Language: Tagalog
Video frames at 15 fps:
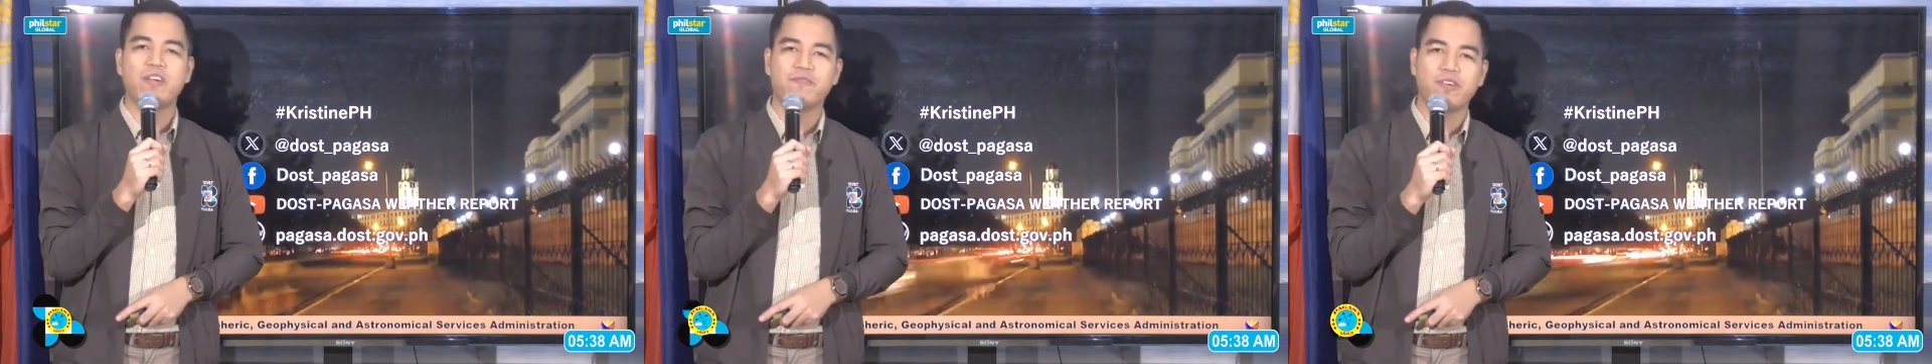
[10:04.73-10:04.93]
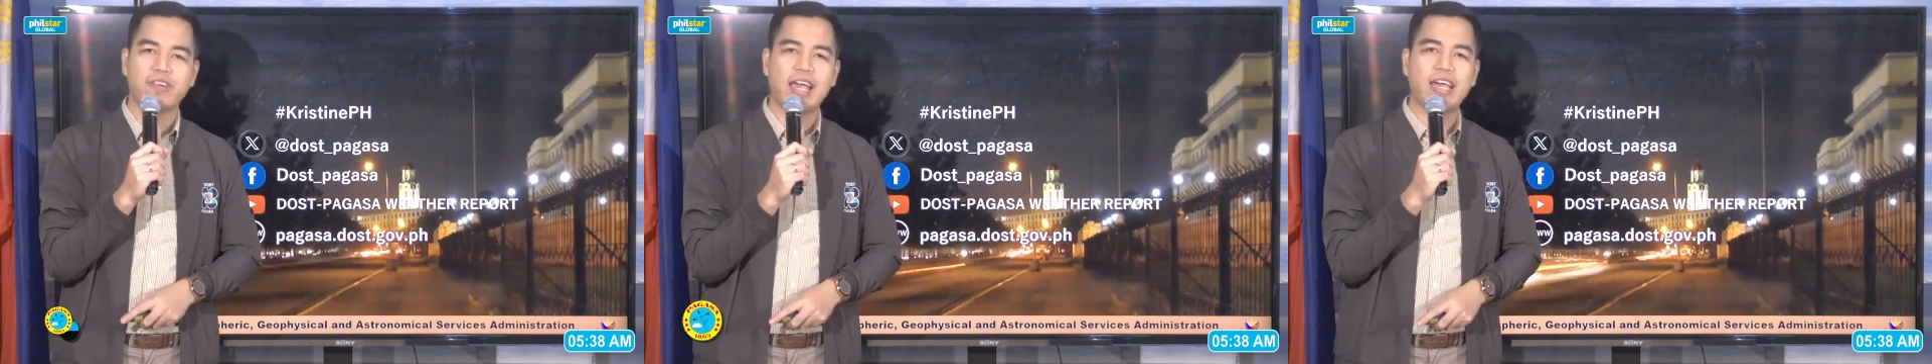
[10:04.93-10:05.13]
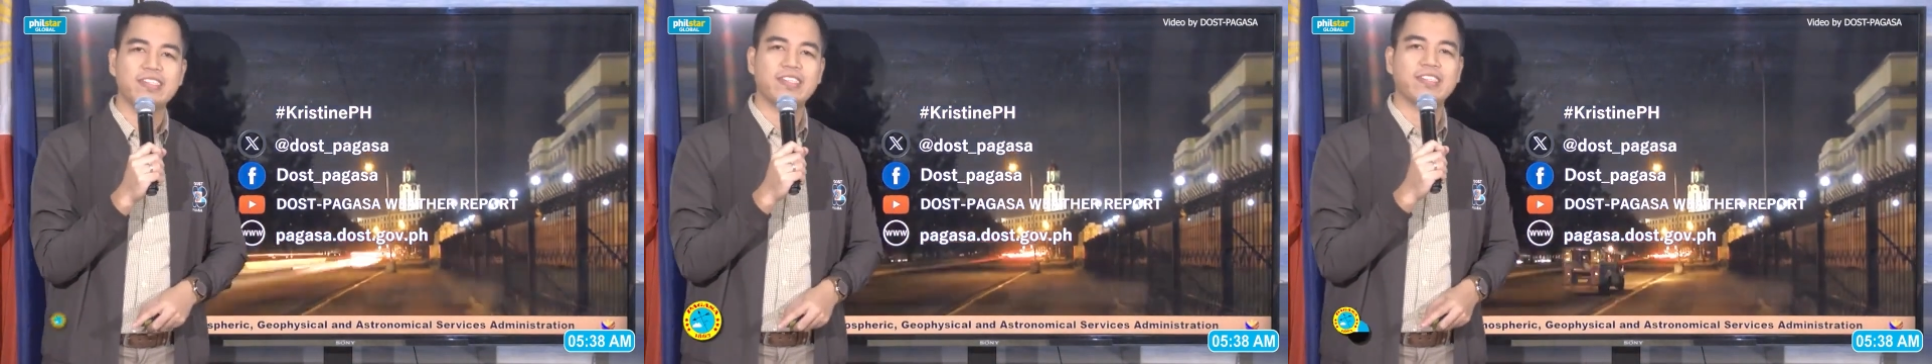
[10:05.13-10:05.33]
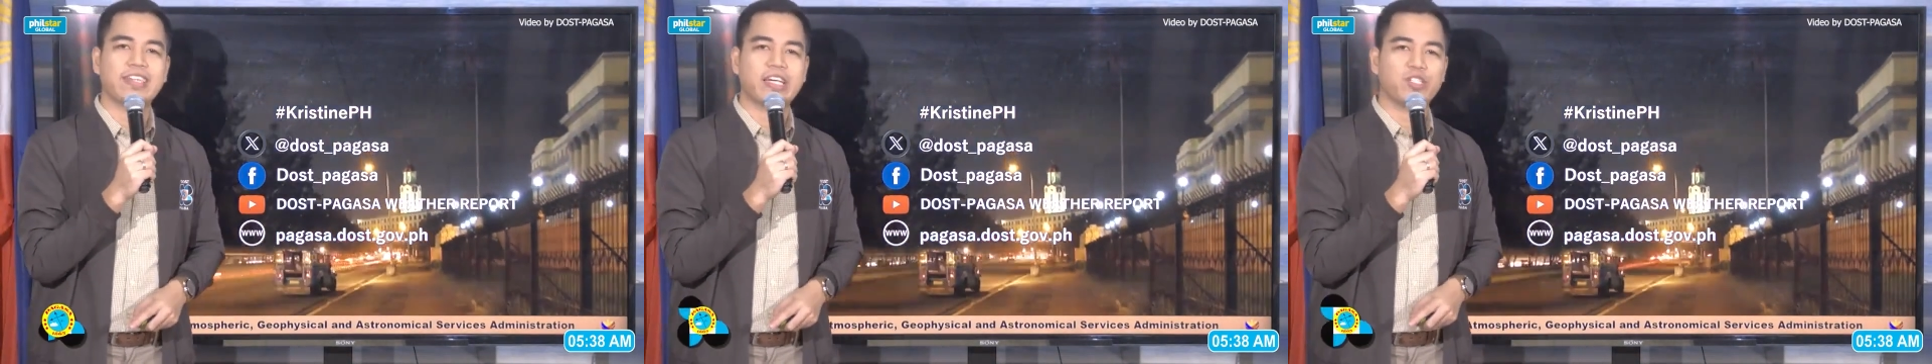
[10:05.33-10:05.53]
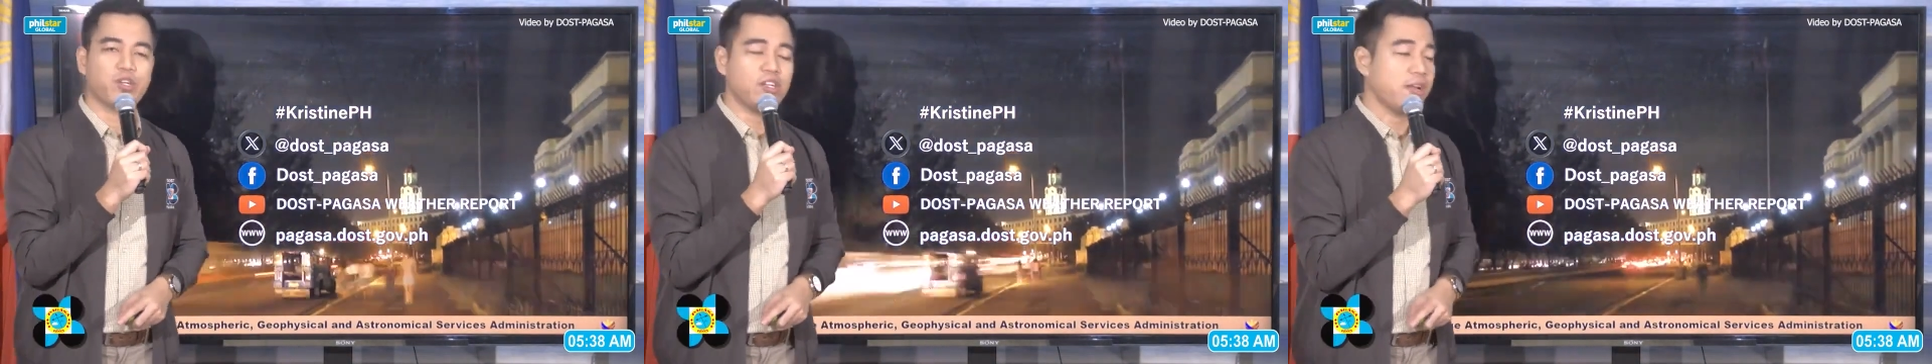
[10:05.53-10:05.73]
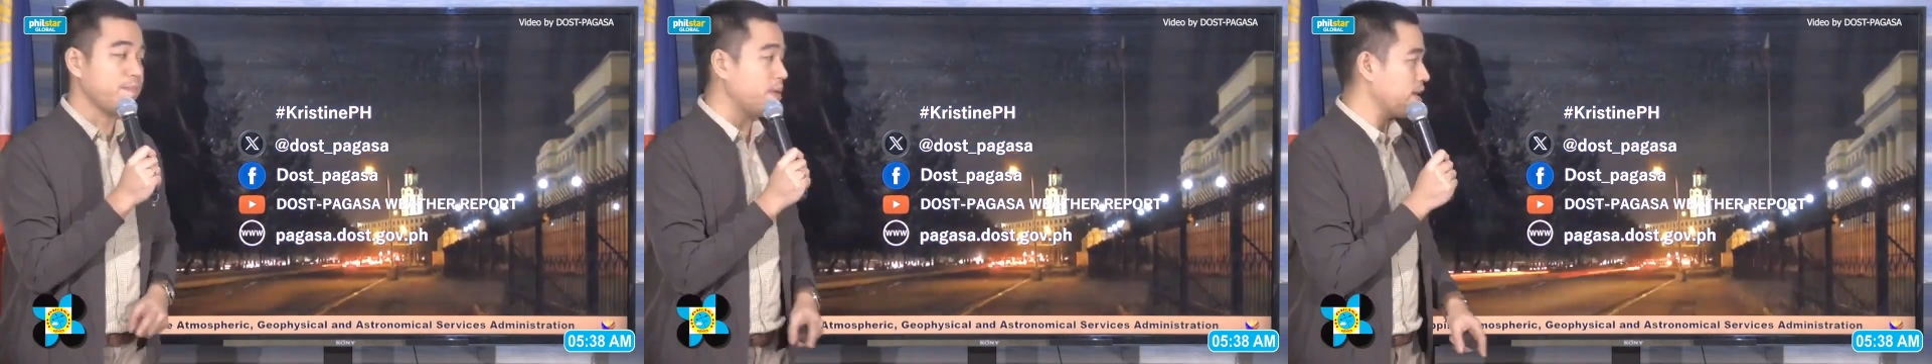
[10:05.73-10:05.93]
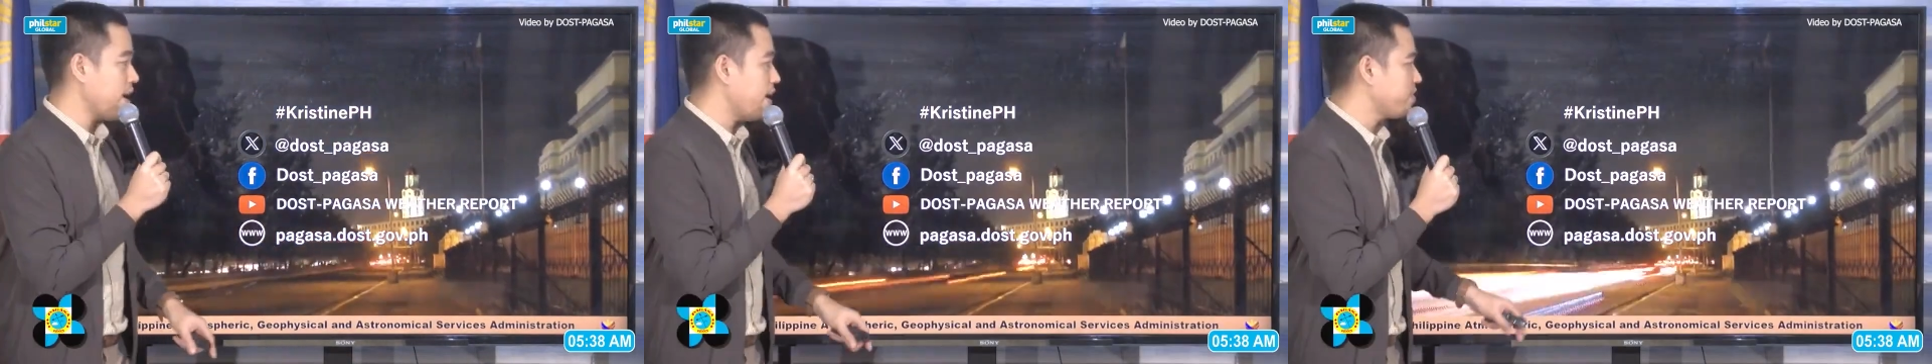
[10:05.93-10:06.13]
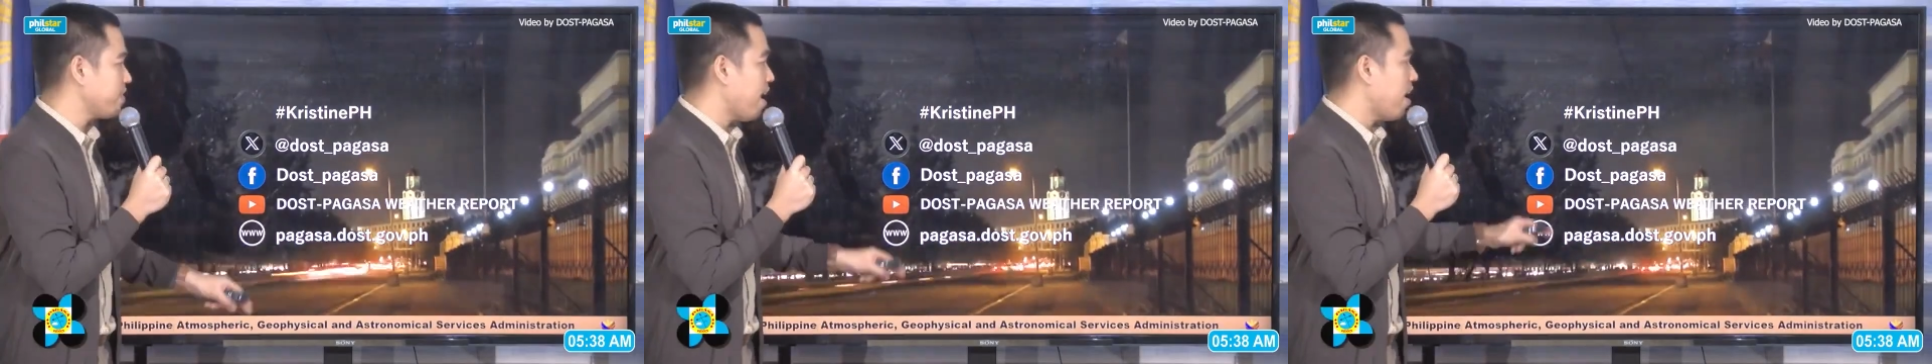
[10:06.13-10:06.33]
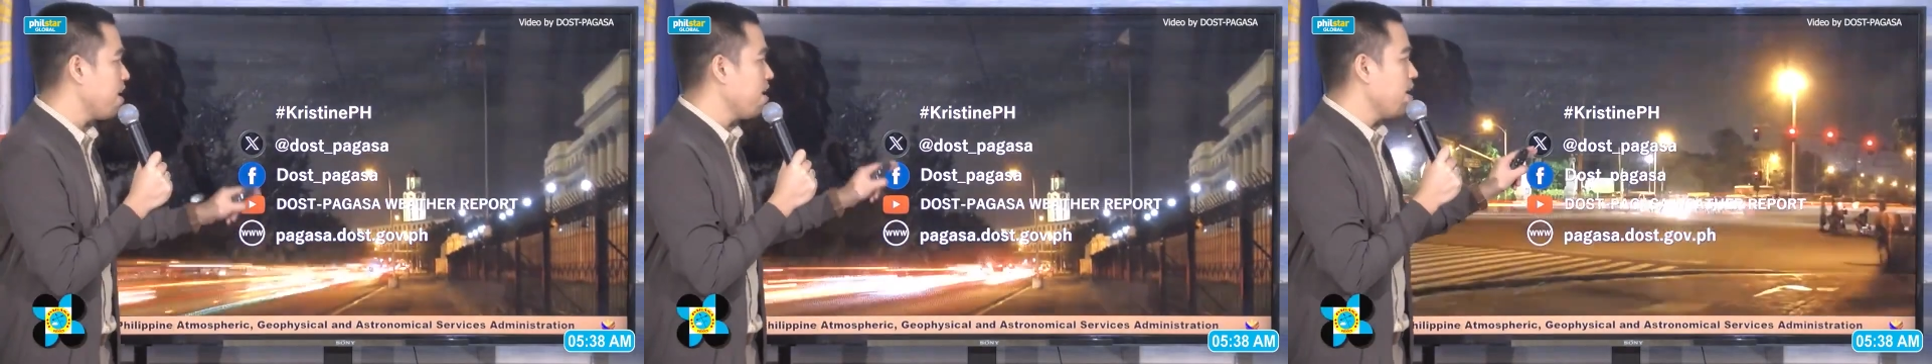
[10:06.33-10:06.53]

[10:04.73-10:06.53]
forecasting section ng pag-asa.